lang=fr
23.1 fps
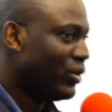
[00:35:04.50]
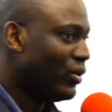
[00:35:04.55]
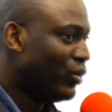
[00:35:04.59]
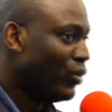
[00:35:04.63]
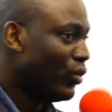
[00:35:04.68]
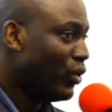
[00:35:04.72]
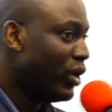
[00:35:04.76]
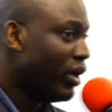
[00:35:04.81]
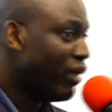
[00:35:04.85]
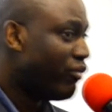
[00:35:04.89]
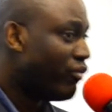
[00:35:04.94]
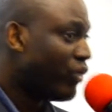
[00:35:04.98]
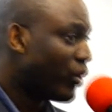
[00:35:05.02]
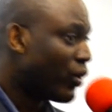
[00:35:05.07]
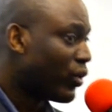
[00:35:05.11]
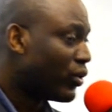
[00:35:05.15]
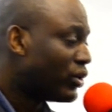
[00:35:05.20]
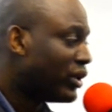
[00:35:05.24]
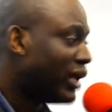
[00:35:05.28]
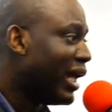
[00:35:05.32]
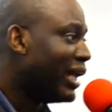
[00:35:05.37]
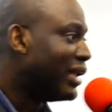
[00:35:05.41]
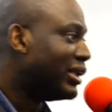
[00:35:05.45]
Nous le verrons
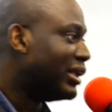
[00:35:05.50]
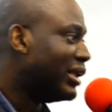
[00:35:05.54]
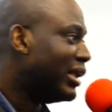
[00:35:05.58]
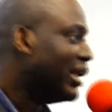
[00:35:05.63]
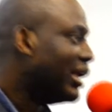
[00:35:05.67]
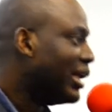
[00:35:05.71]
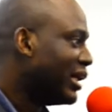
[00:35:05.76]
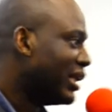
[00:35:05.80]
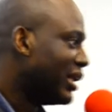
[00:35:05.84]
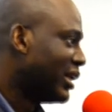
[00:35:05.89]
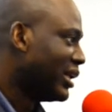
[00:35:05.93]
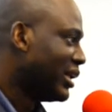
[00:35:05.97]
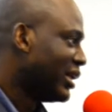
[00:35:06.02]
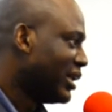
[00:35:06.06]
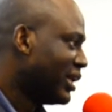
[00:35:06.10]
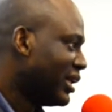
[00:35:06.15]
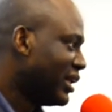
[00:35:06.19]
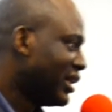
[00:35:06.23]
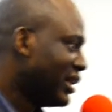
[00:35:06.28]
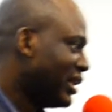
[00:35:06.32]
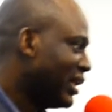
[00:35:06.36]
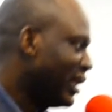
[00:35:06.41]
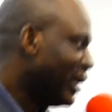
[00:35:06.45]
tel qu'il est.
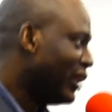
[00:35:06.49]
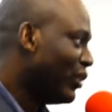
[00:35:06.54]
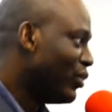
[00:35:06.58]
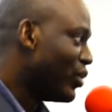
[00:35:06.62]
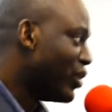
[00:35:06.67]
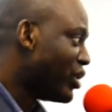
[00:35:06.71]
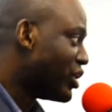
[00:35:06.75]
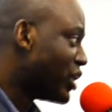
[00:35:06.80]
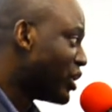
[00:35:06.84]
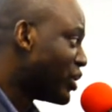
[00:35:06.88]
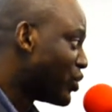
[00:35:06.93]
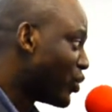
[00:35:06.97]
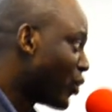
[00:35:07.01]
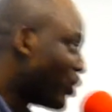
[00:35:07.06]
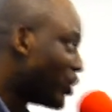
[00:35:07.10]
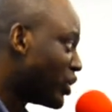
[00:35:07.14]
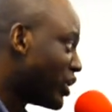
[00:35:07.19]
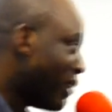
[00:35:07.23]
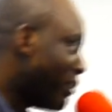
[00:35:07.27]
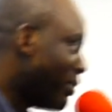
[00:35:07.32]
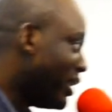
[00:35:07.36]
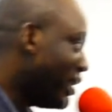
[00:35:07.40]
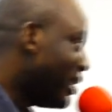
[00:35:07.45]
Et nous ne cesserons
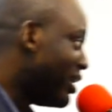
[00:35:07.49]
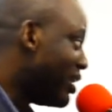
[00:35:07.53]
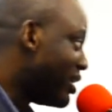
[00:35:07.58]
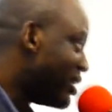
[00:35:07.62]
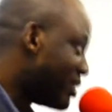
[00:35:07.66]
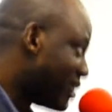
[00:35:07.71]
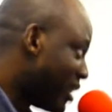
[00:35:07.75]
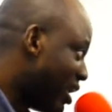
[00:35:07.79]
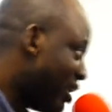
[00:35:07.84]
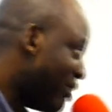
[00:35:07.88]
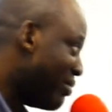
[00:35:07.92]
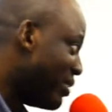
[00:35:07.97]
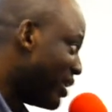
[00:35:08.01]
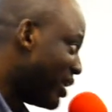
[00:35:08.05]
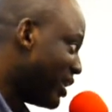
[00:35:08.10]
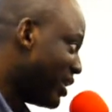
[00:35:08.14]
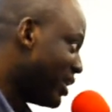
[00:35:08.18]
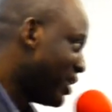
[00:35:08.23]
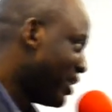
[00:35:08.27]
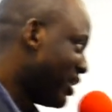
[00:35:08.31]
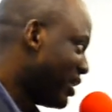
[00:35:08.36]
jamais de le célébrer.